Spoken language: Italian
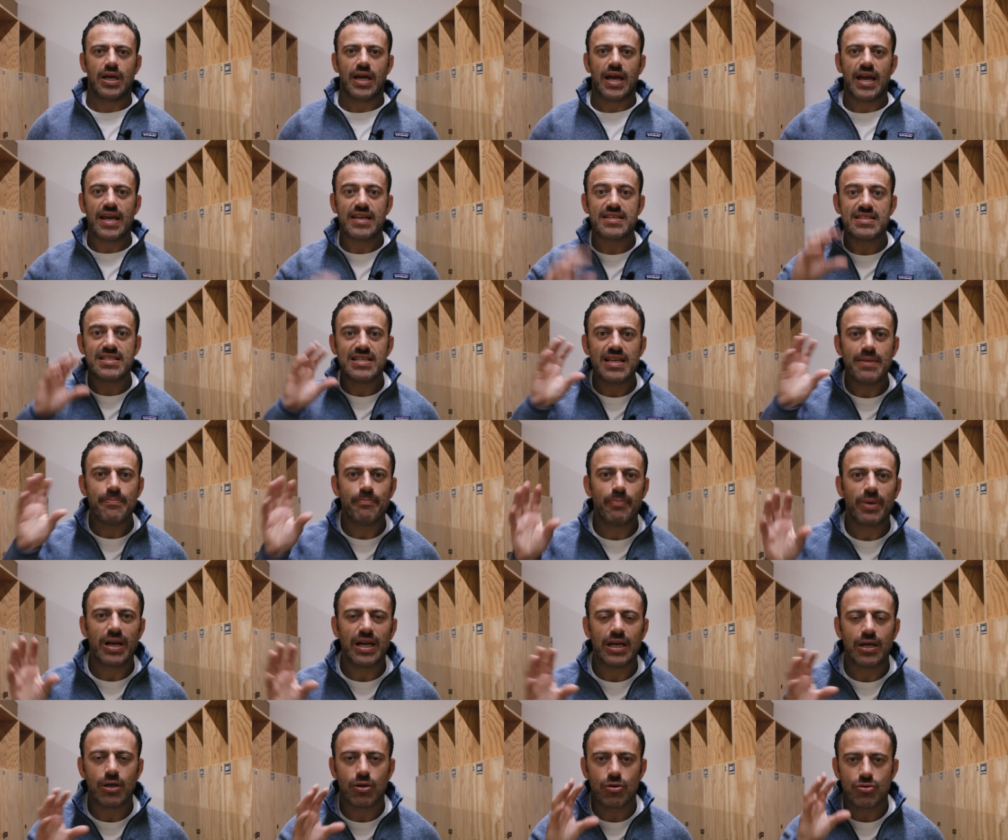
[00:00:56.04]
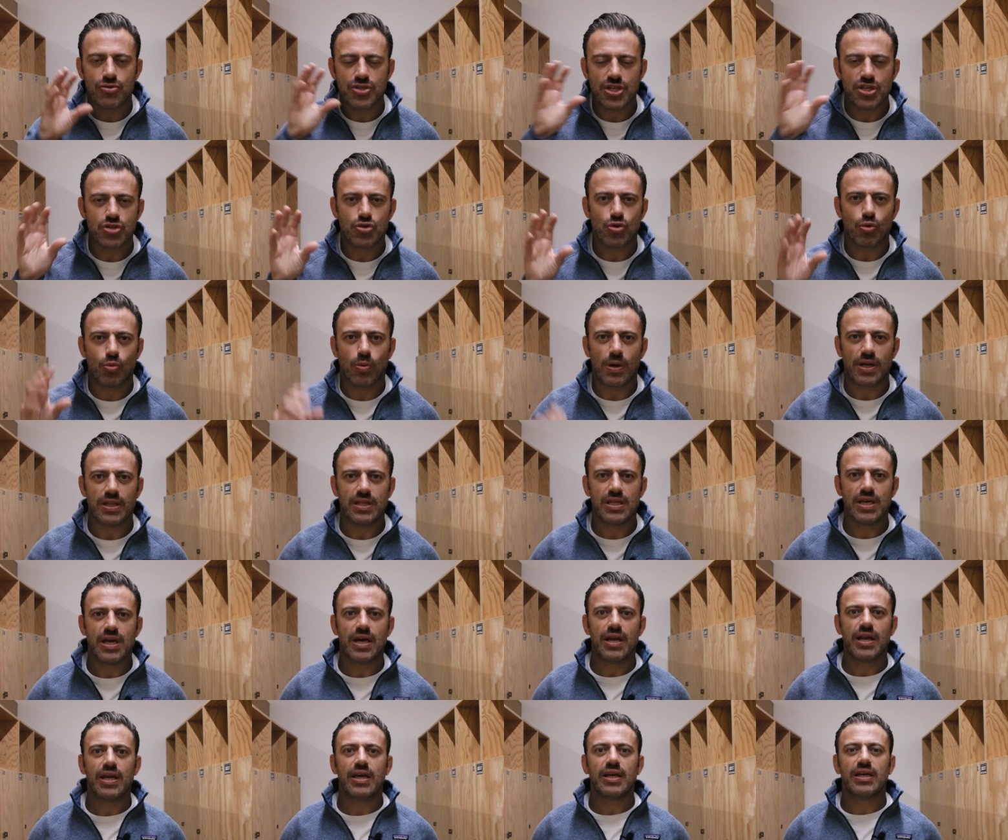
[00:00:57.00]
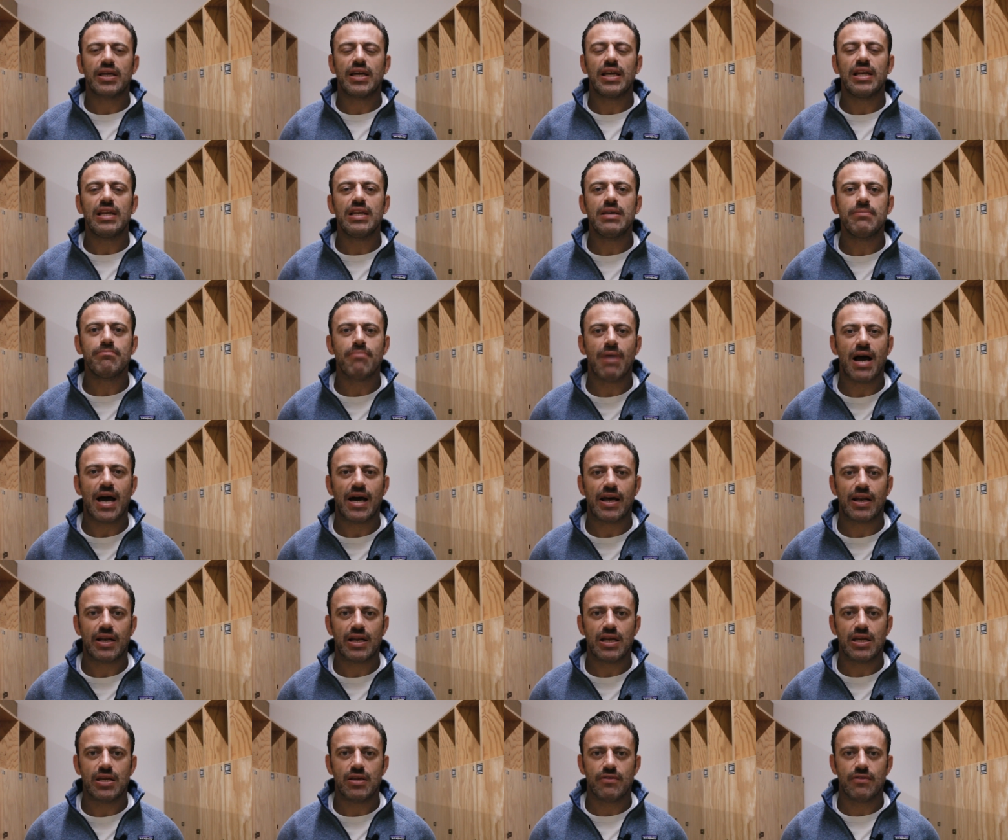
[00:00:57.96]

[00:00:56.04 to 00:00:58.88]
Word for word: È sempre nello stesso quartiere che Lee Murray